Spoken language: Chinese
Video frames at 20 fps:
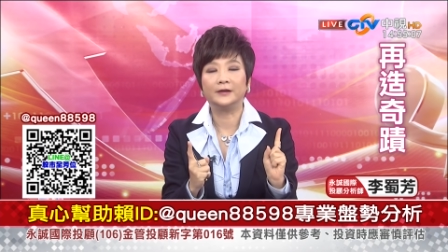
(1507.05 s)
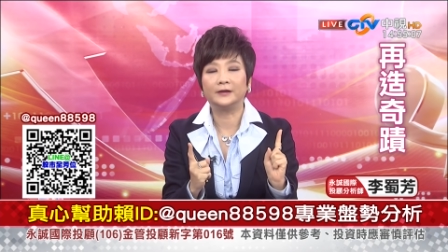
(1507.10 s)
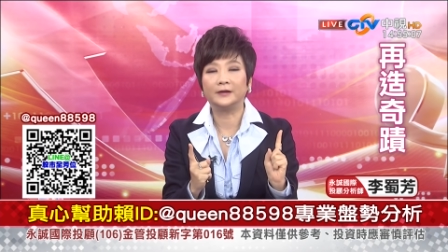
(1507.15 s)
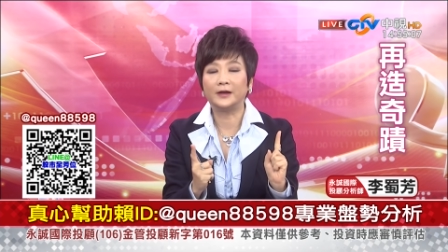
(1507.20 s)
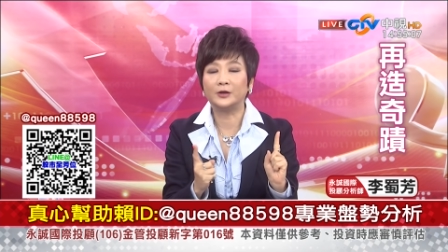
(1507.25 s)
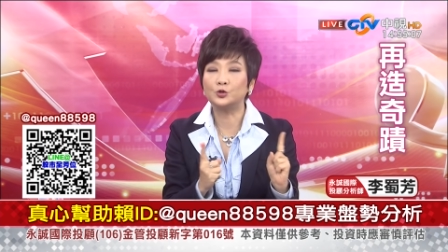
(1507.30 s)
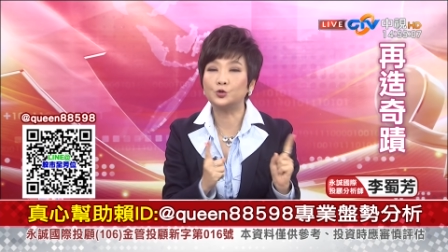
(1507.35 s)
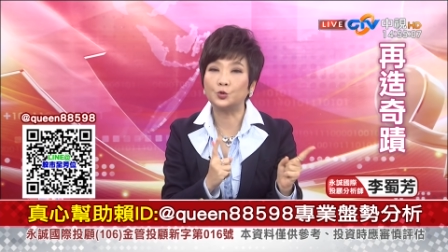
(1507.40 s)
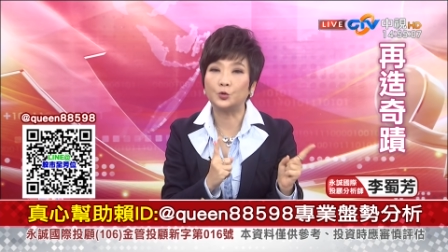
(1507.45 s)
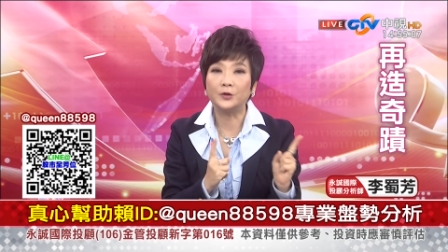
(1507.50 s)

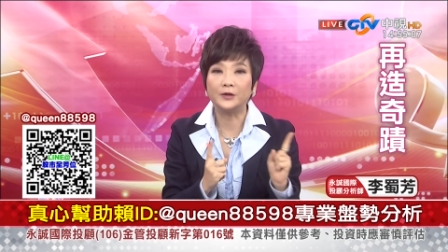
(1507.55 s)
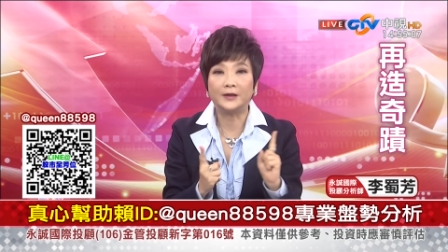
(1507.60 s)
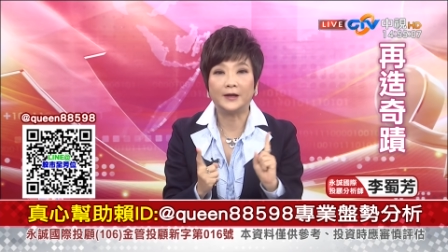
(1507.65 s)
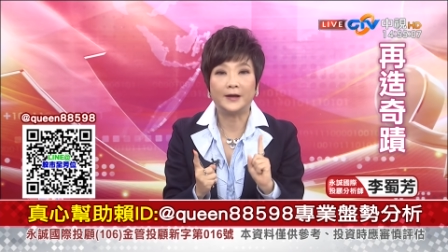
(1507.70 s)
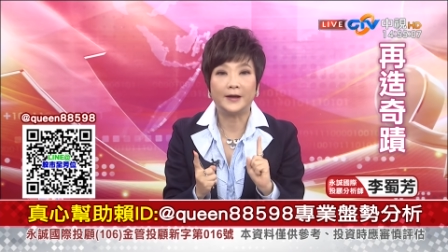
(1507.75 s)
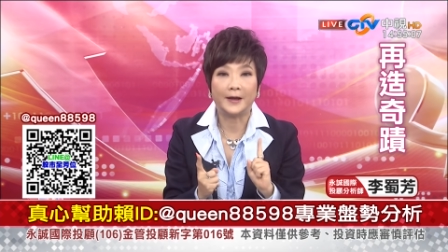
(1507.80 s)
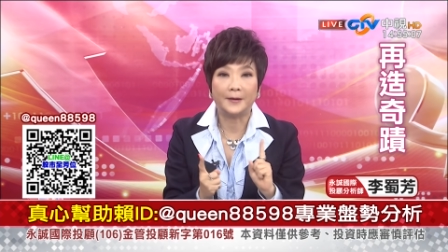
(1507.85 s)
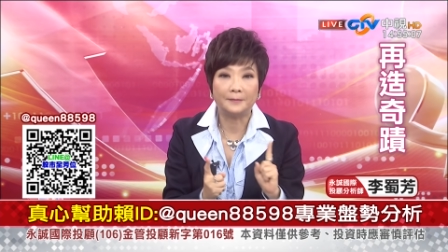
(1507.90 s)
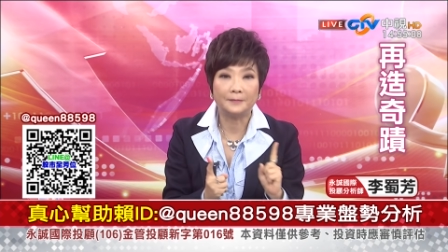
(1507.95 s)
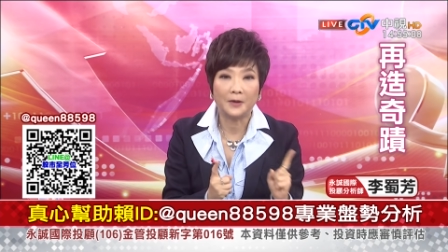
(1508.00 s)
跟所谓的
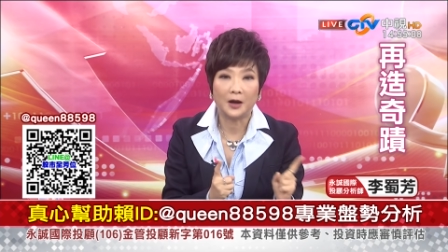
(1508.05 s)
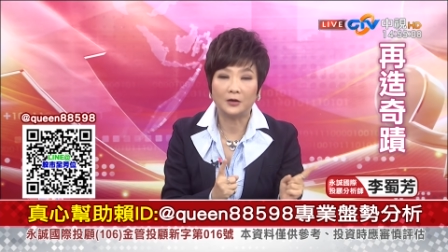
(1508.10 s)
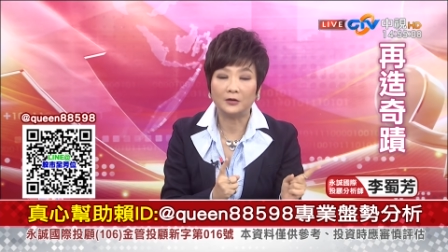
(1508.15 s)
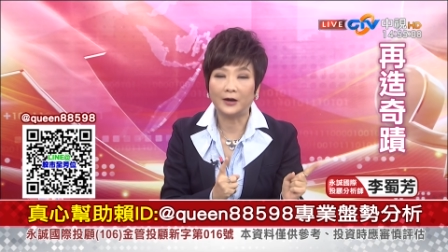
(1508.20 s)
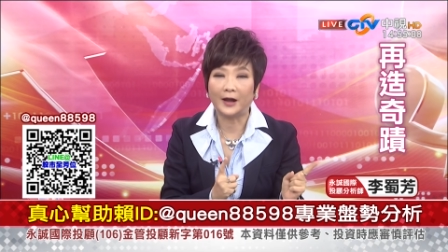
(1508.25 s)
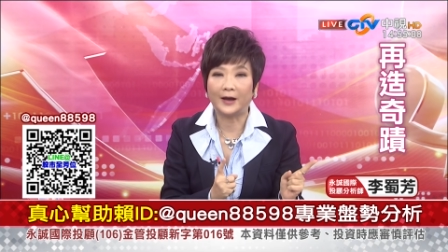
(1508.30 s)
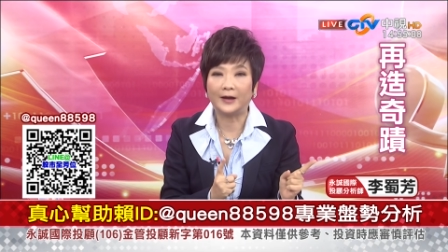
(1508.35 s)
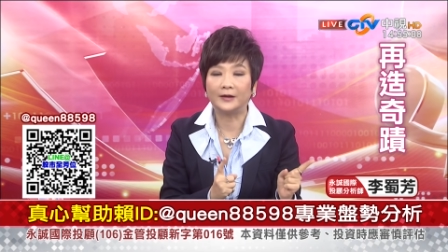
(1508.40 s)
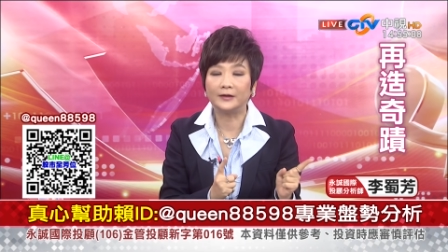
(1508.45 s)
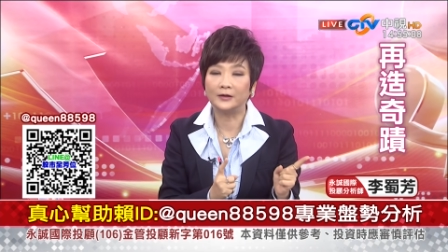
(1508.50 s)
联茂
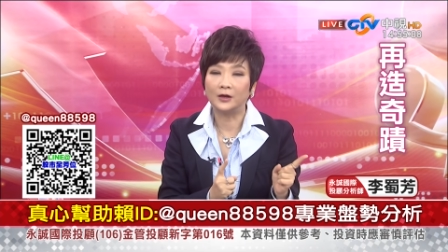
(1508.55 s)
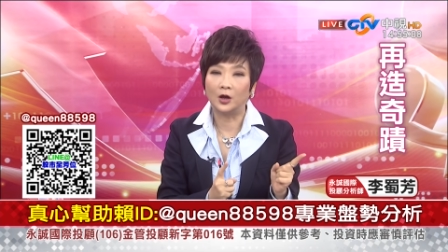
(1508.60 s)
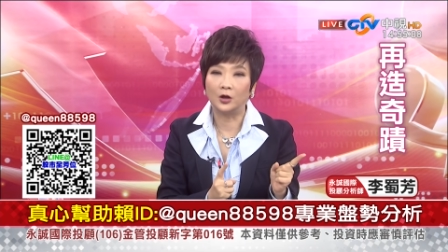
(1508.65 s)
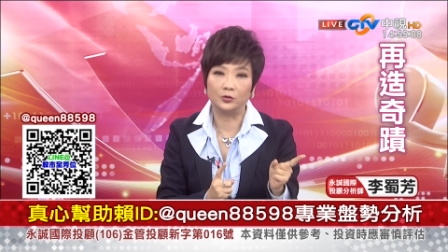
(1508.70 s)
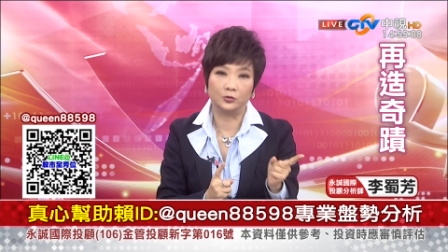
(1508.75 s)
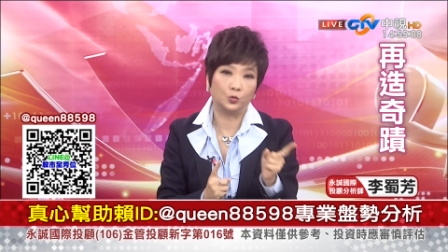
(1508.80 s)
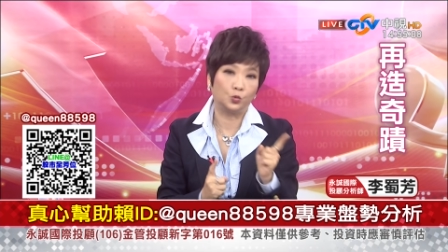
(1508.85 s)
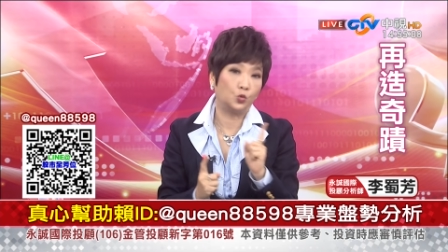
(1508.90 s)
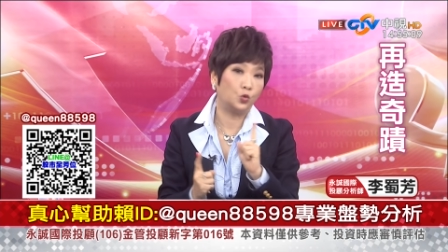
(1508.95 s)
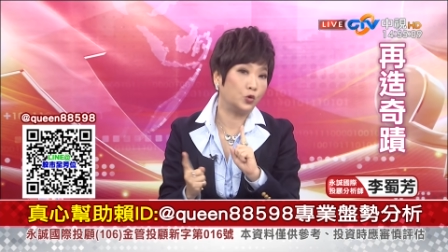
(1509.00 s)
啦、
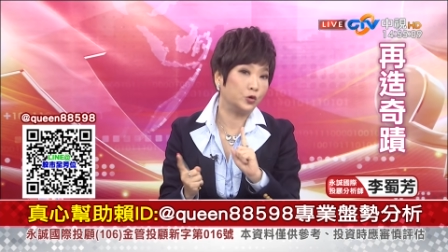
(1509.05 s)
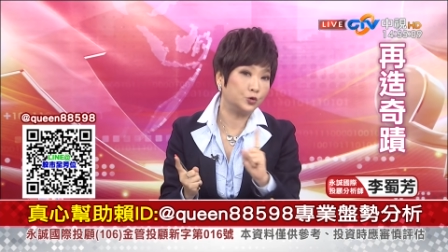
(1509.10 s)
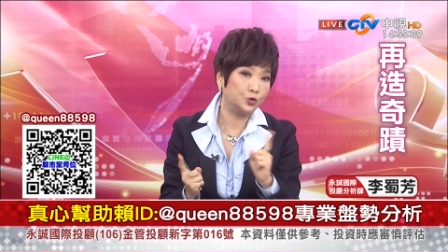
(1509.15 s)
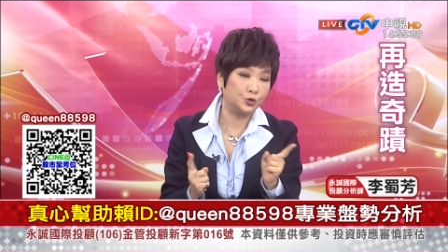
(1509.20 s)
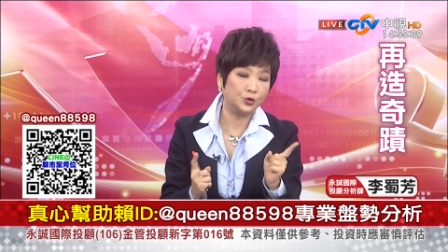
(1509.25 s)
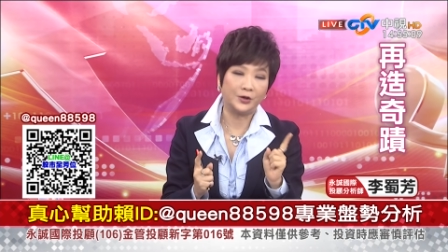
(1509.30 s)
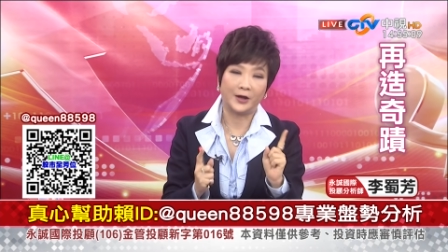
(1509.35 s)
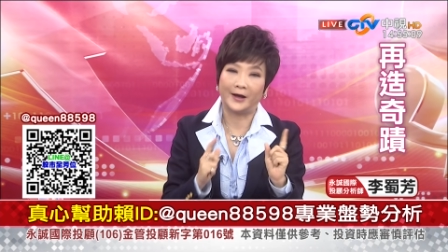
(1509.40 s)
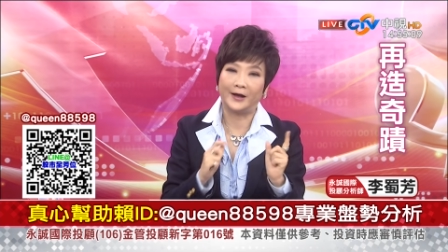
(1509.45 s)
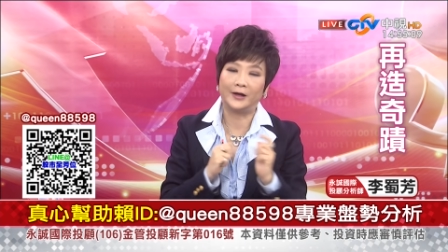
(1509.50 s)
哦国
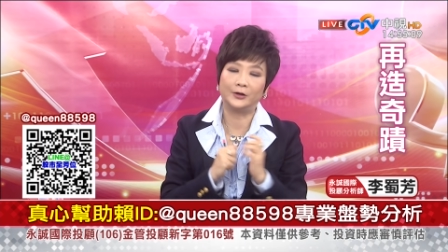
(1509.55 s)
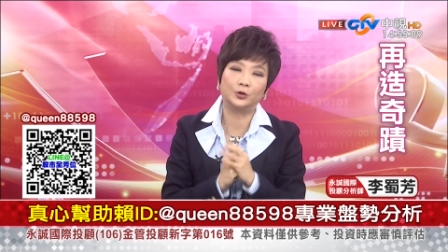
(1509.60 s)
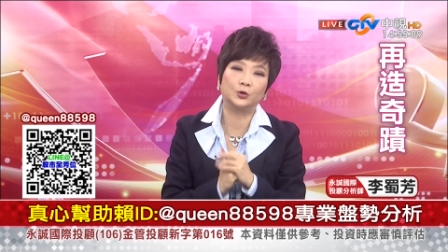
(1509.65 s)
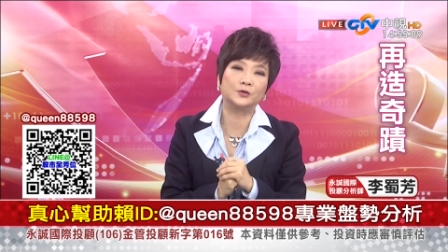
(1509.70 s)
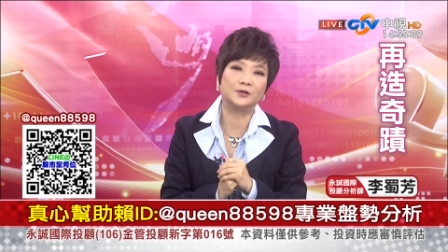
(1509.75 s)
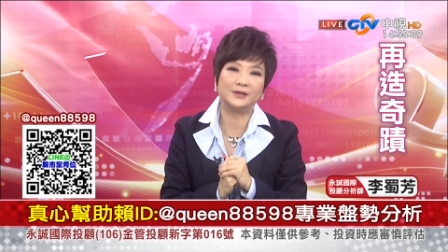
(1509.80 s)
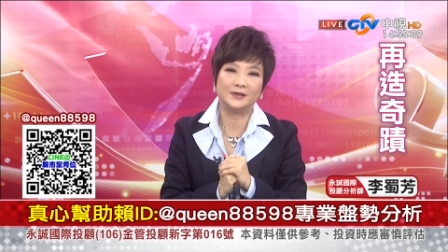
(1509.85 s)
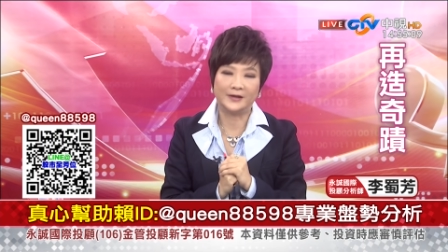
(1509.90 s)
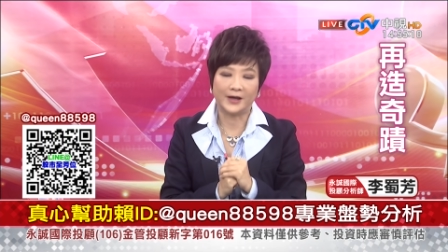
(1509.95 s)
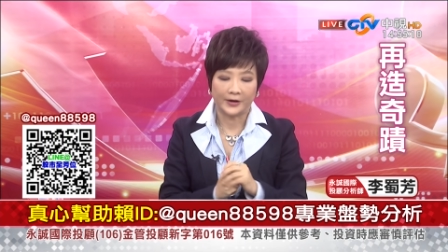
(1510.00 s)
巨啦，它
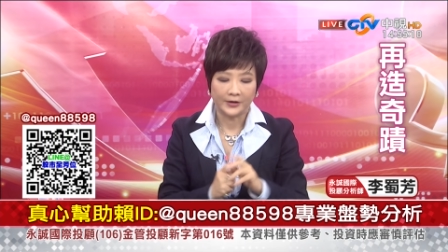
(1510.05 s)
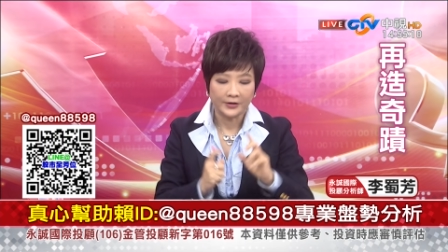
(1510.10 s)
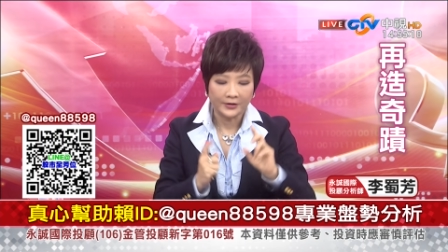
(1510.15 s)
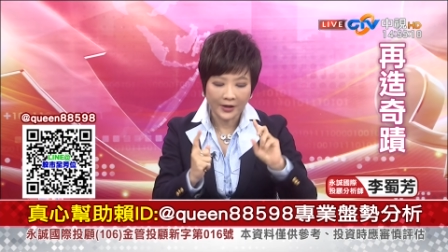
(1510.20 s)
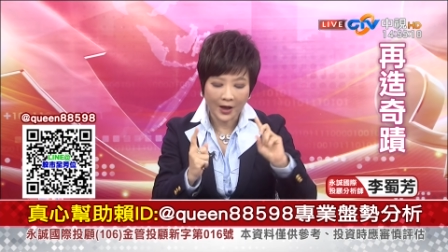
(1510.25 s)
都是一样，